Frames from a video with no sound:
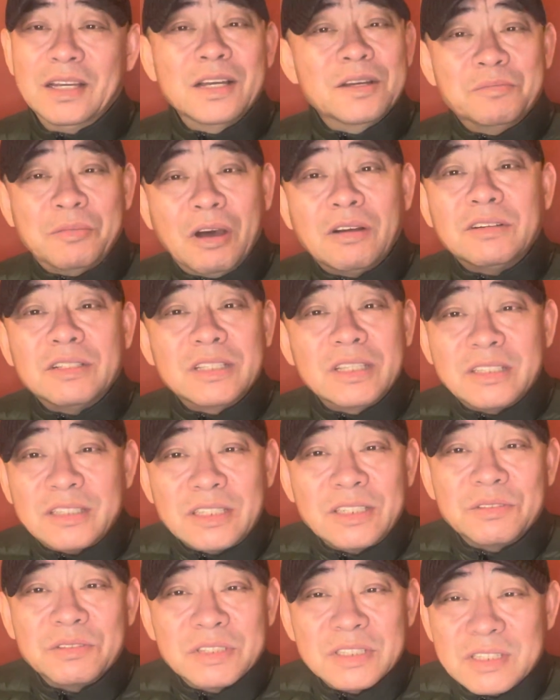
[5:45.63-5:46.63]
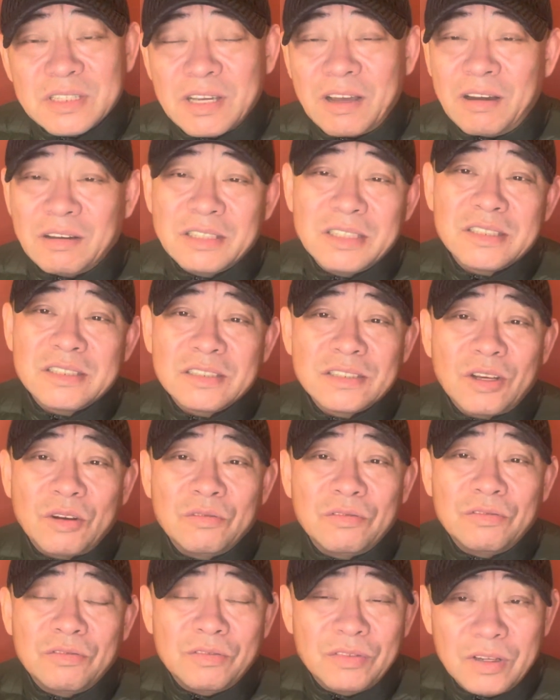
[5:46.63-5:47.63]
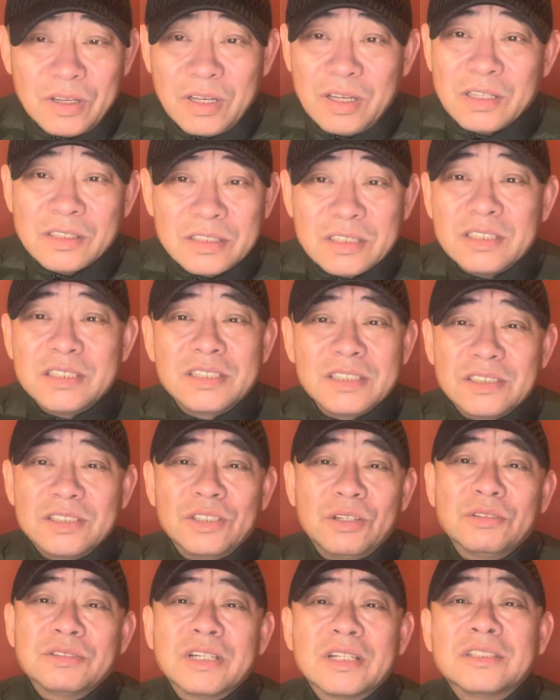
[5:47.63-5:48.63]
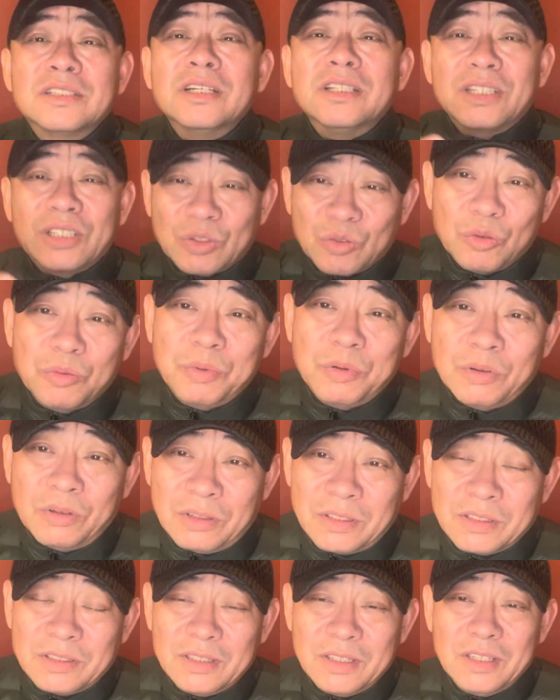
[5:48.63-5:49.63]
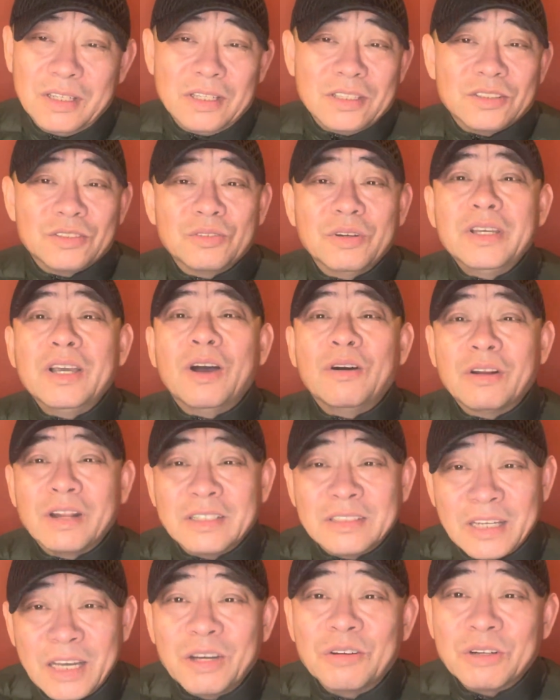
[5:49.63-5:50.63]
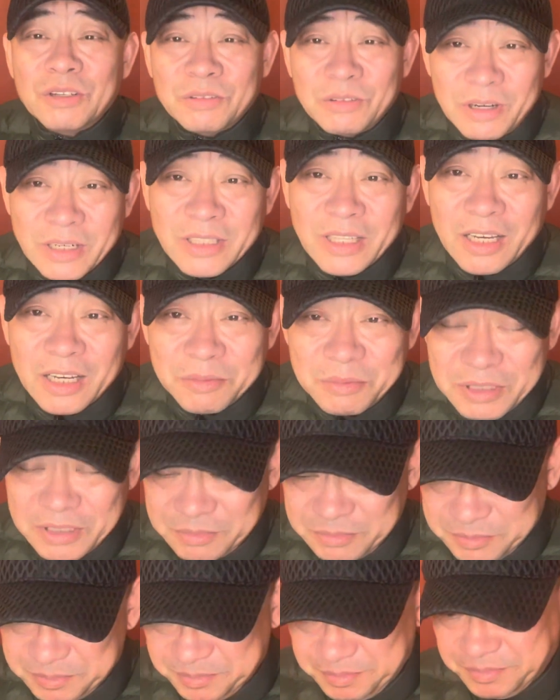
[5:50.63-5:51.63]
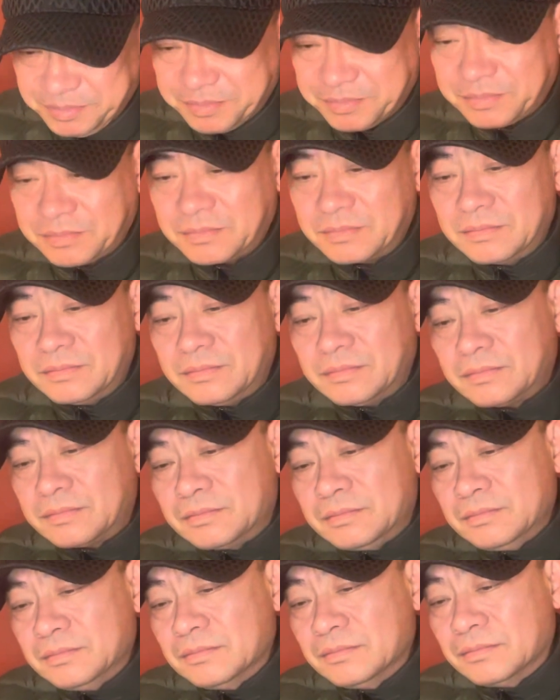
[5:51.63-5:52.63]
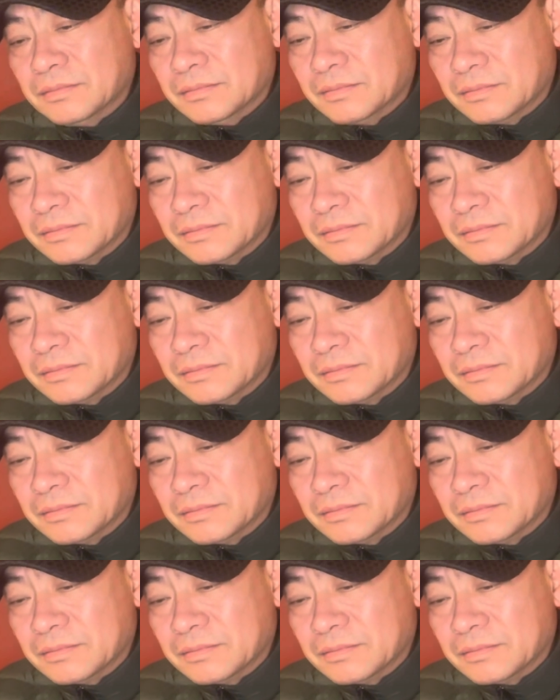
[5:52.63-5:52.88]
毛主席的这种思考一直到四清之后才彻底突破。所以后来才有了文化大革命，啊，